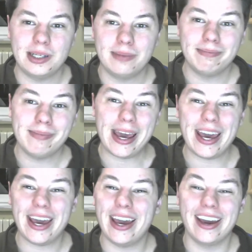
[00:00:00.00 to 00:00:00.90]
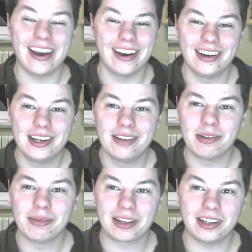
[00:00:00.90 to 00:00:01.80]
Mäh. Wie
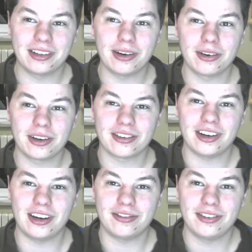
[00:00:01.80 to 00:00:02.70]
macht ein trauriges Schaf?